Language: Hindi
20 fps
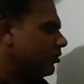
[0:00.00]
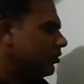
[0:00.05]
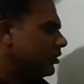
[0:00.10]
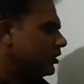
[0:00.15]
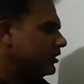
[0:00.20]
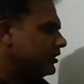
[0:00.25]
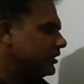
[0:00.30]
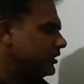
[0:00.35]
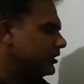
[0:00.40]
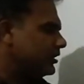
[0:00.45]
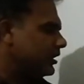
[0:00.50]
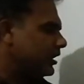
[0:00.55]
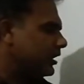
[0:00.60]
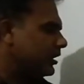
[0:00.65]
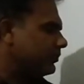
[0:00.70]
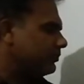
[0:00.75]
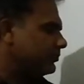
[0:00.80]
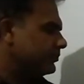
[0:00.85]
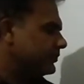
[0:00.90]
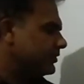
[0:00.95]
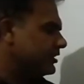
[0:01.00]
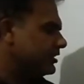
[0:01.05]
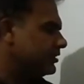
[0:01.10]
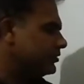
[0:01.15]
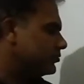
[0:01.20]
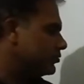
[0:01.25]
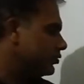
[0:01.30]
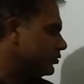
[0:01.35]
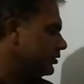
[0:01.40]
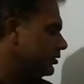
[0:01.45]
और ये नाम
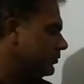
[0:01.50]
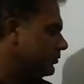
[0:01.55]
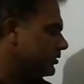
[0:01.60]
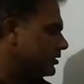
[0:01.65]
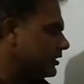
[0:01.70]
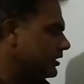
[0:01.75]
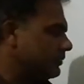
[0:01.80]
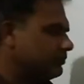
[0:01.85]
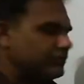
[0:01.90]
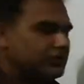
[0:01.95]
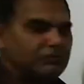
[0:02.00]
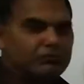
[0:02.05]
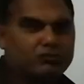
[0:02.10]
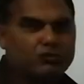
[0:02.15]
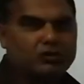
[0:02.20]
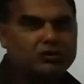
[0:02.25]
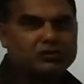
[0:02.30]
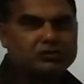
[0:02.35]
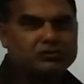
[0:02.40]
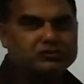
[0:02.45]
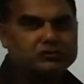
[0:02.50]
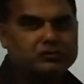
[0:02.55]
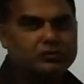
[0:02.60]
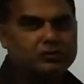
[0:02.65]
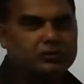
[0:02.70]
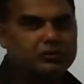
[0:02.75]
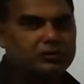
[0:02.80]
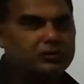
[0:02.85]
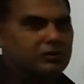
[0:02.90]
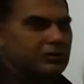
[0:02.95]
नील सोलफ और कैप्टन वॉन
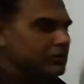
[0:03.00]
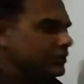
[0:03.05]
स्टॉल